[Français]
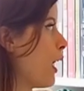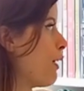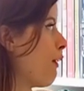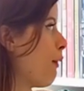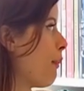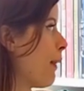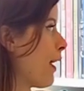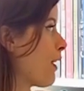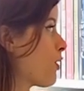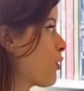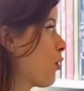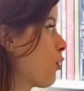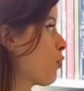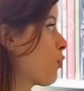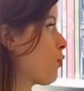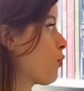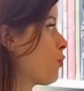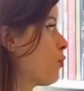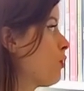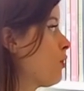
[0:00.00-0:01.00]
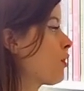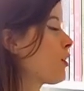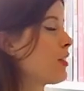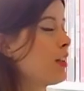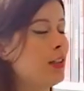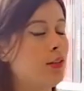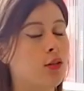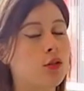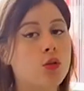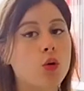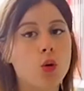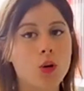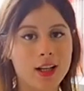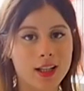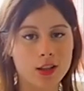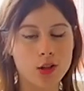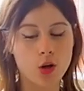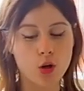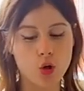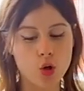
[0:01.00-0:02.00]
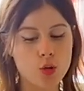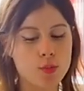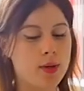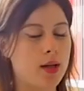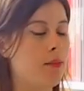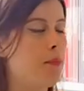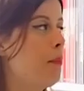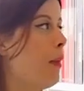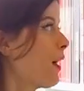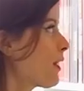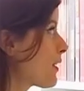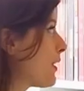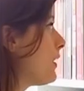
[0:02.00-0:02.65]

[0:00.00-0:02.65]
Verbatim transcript: elle va par extension s'étendre aux lecteurs eux-mêmes. Parce